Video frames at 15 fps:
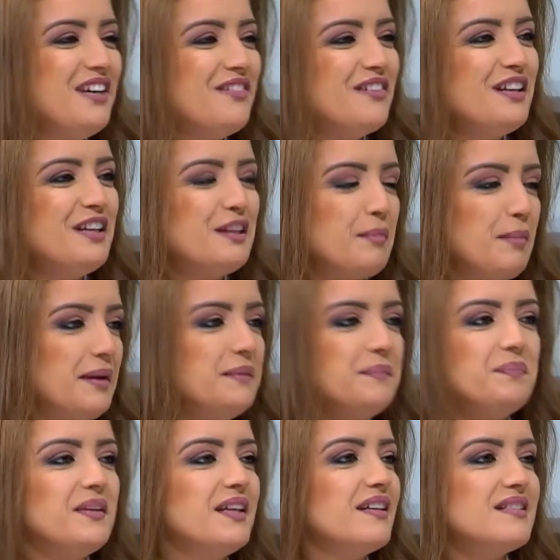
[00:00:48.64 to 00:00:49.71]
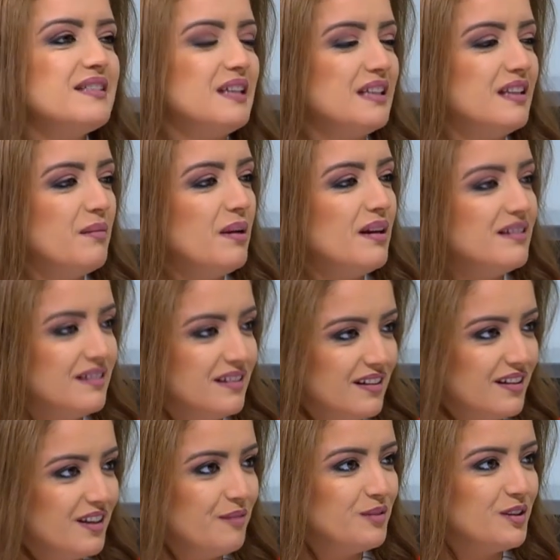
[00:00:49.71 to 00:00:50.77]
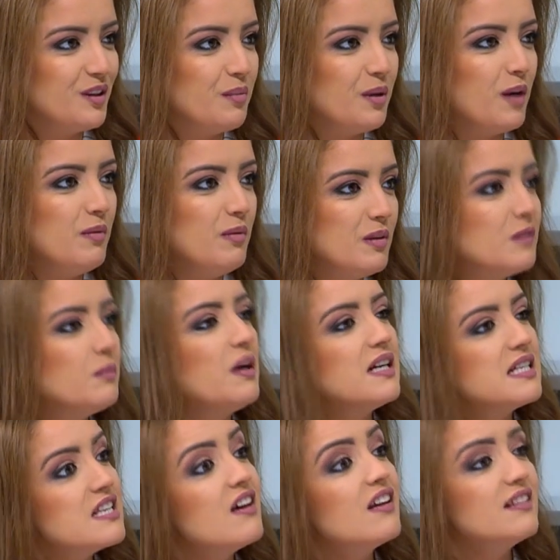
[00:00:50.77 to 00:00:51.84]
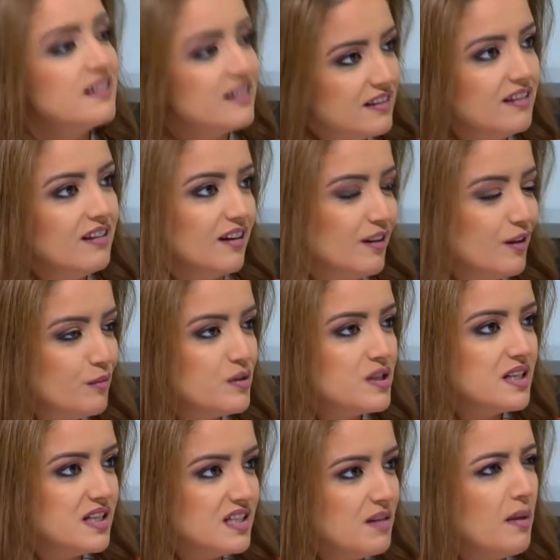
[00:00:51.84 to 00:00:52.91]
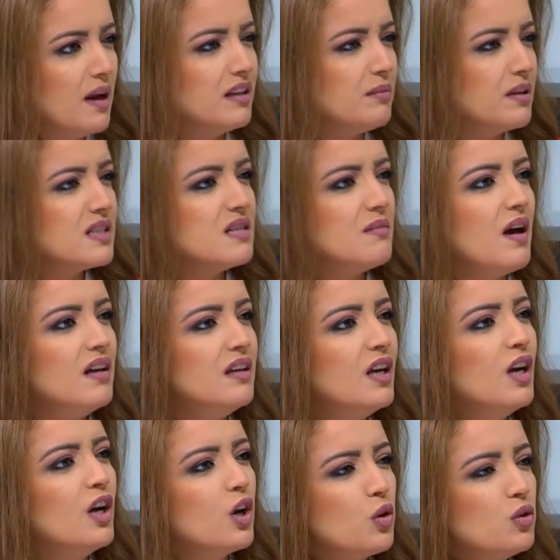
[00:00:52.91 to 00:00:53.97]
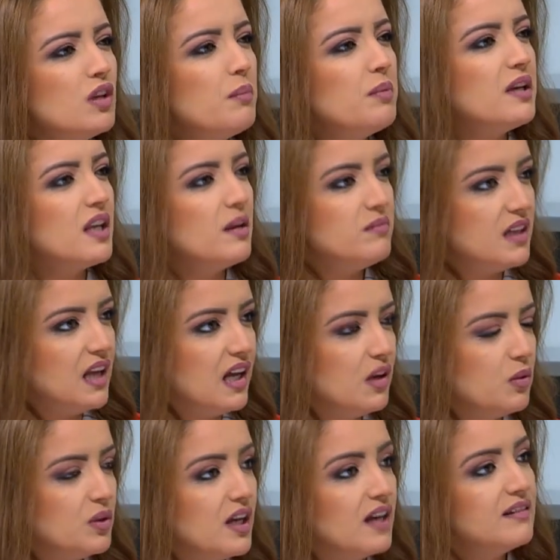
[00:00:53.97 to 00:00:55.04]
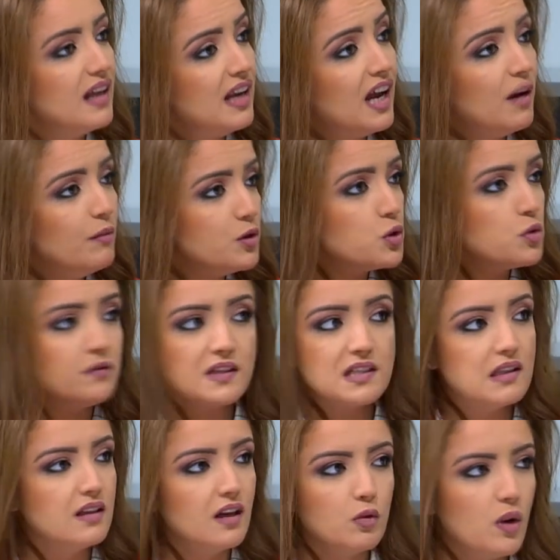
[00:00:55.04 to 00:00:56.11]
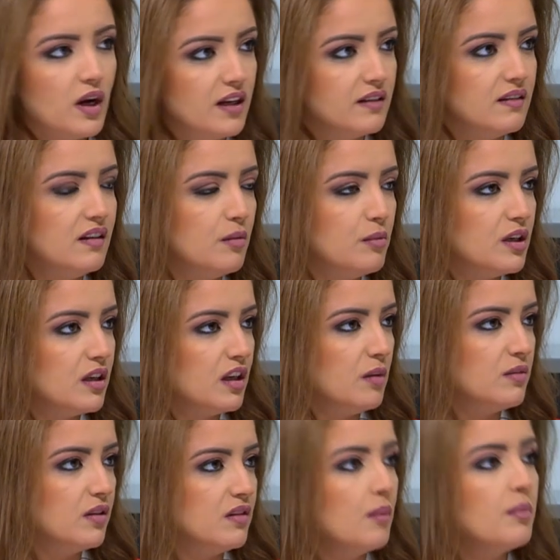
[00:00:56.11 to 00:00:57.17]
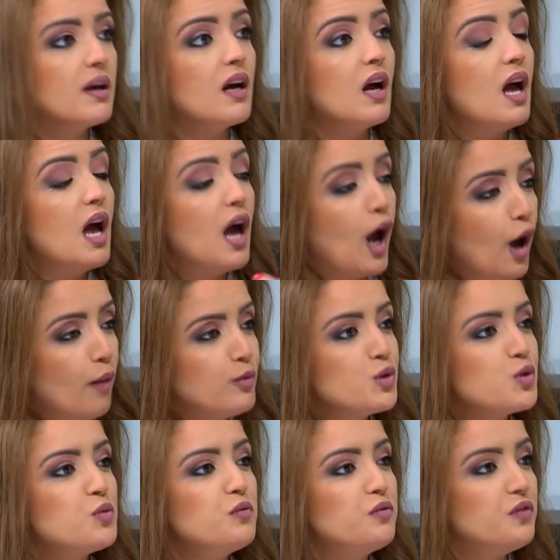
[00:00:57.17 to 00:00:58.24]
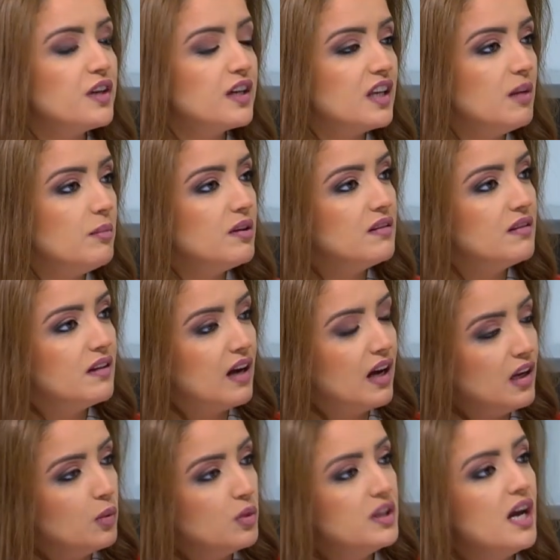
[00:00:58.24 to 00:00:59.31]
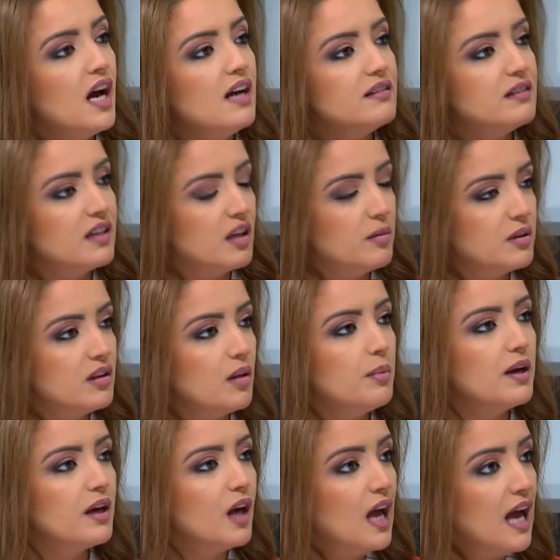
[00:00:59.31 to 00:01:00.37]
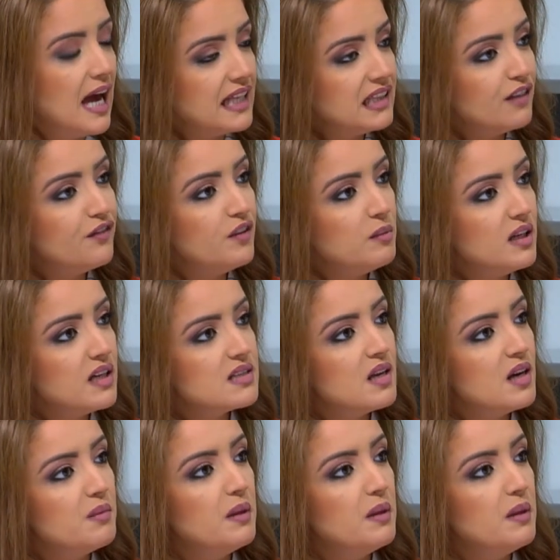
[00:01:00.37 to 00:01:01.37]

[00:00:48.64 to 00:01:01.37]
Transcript: اول طبعا استخدامات كريمه الطبخ بالمطبخ صارت كثيره صح زي زمان يمكن الان كنا بكريمه الحلويات هلا عم نشوف اصلا انواع كثيره من كريمه الطبخ صح. عم نشوف كريمه حلويات كريمه طبخ حتى في منها صار